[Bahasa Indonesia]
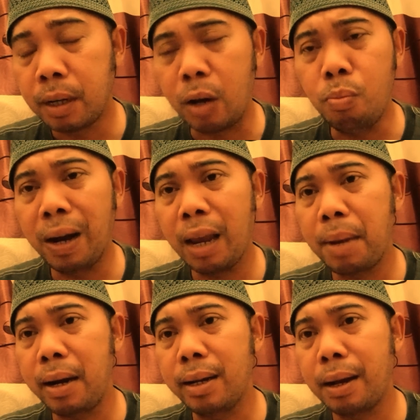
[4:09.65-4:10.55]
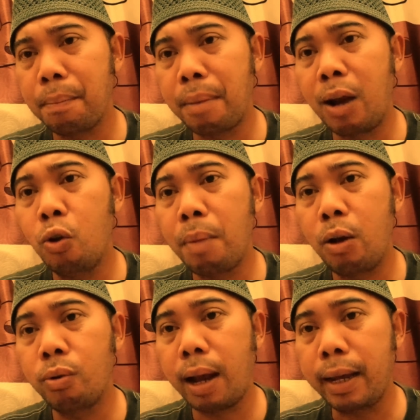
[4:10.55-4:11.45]
Lalu bagaimana dengan
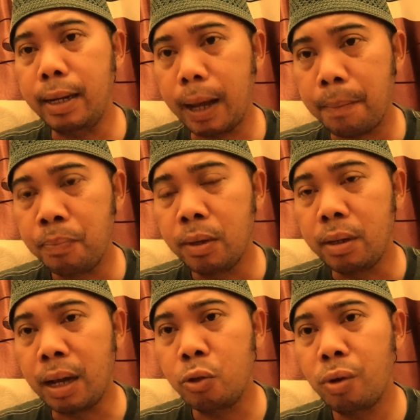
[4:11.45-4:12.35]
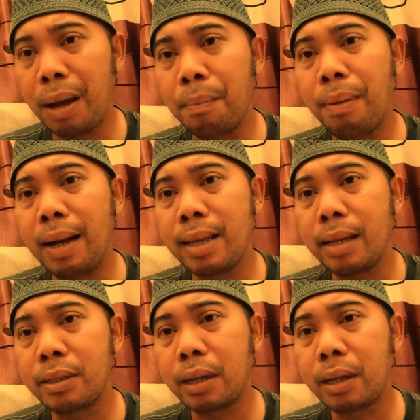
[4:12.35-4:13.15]
makhluk-makhluk lainnya yang juga banyak